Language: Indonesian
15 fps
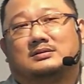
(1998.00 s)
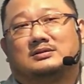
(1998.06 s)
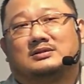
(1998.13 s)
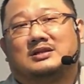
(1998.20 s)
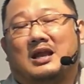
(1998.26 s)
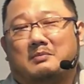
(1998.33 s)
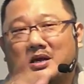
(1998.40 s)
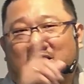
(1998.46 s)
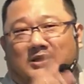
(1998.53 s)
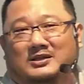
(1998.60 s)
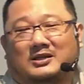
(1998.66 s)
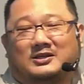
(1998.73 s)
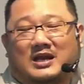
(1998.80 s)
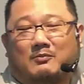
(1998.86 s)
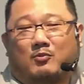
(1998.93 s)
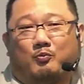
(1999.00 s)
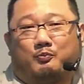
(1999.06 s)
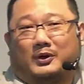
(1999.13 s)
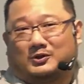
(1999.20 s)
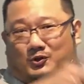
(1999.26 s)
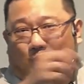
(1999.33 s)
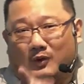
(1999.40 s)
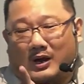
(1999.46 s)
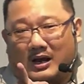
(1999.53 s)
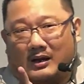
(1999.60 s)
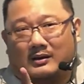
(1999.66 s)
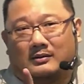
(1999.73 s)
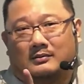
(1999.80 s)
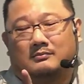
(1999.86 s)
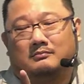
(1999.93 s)
Selama kita tidak mau
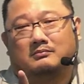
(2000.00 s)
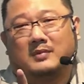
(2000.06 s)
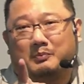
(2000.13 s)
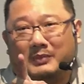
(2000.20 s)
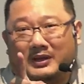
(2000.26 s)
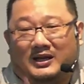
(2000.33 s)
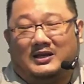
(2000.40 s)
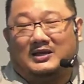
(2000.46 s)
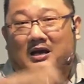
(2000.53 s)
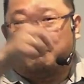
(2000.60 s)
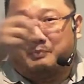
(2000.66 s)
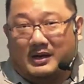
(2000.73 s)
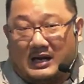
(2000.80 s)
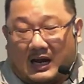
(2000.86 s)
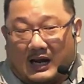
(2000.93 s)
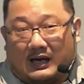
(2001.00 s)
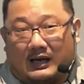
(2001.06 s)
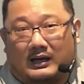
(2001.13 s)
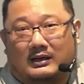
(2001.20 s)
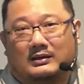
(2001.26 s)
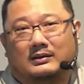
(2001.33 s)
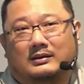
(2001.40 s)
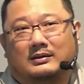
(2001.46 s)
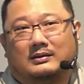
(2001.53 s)
berjuang memilih yang benar,